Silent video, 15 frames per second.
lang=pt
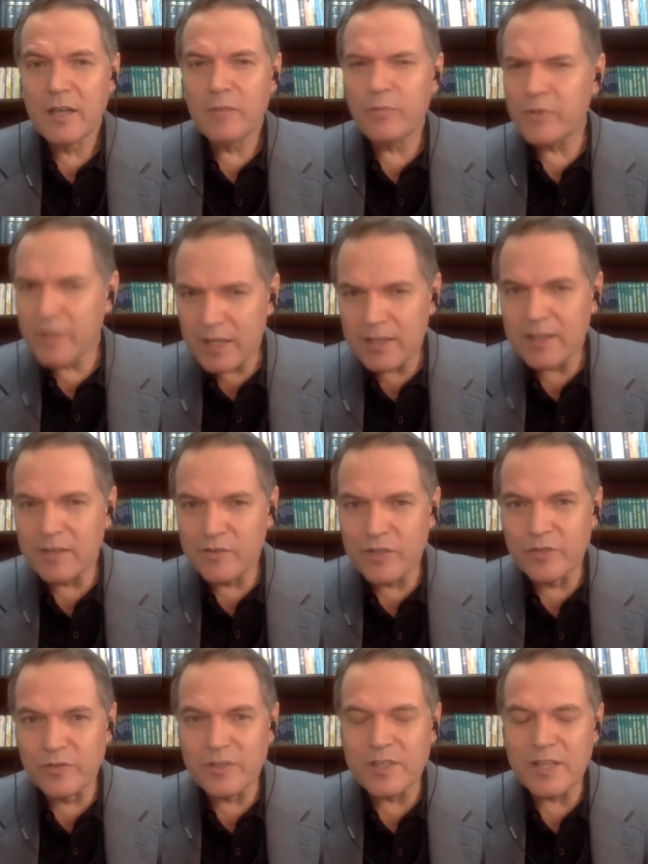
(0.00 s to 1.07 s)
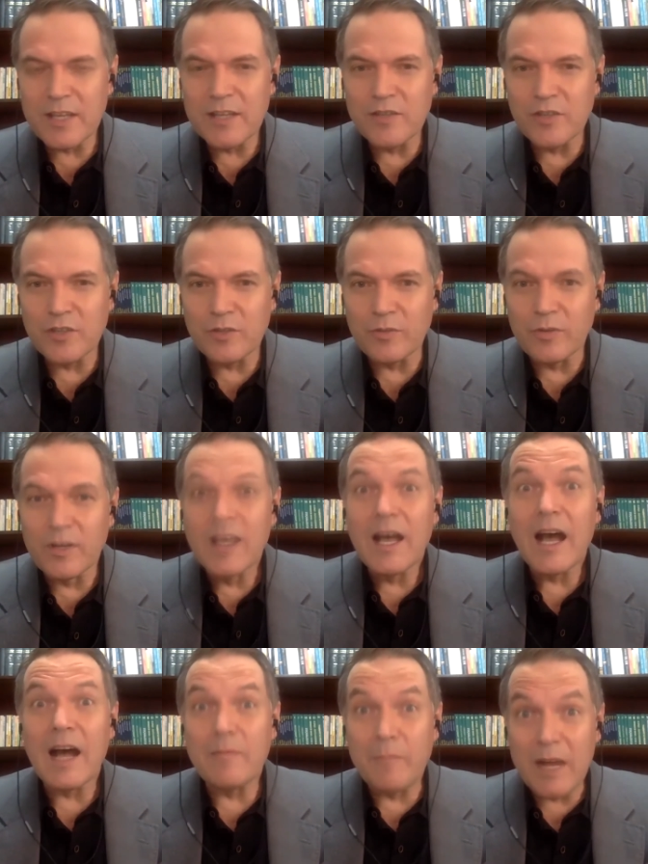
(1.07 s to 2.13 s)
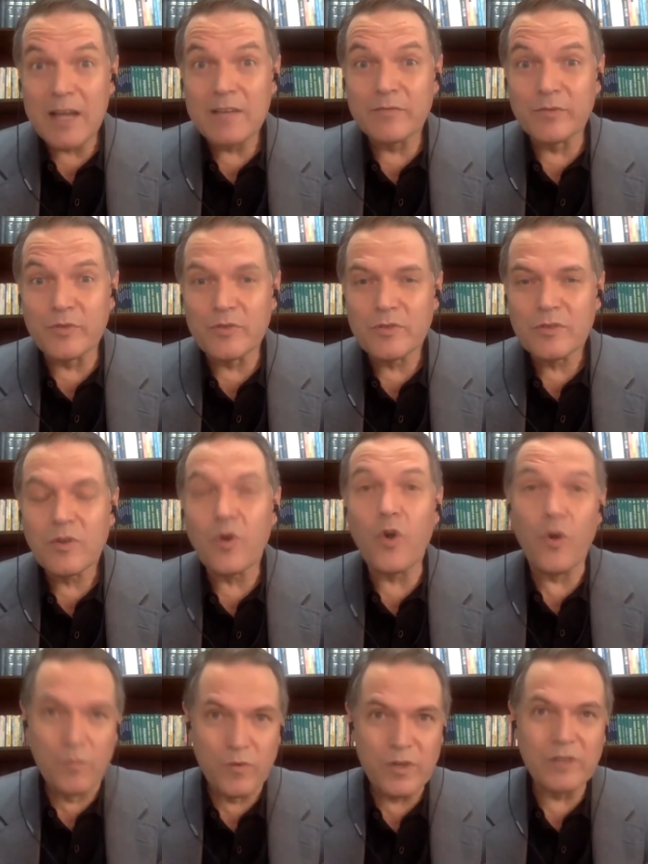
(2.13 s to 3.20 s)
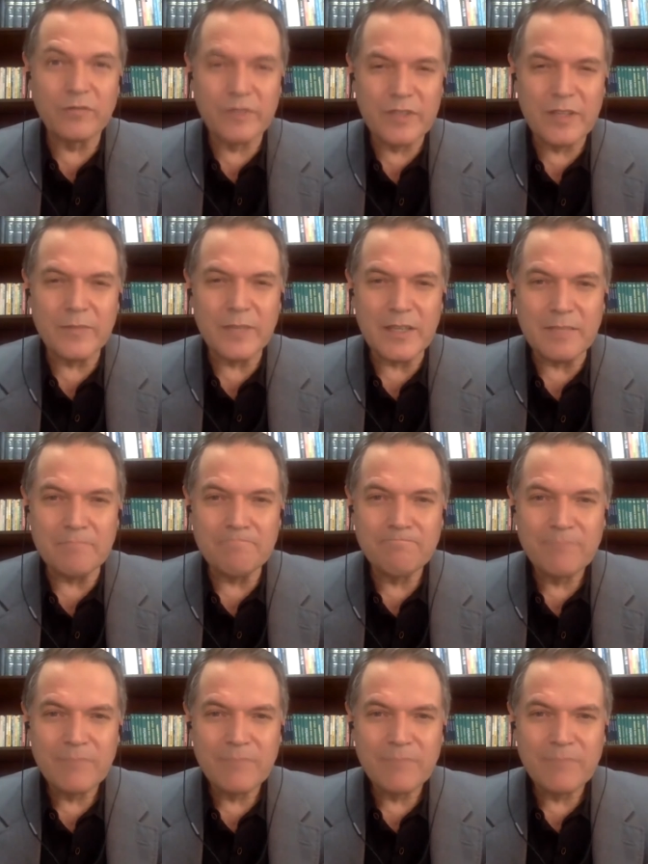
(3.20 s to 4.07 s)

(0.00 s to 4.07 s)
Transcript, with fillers: Por que então Jesus teria dito: amai-vos como eu vos amei?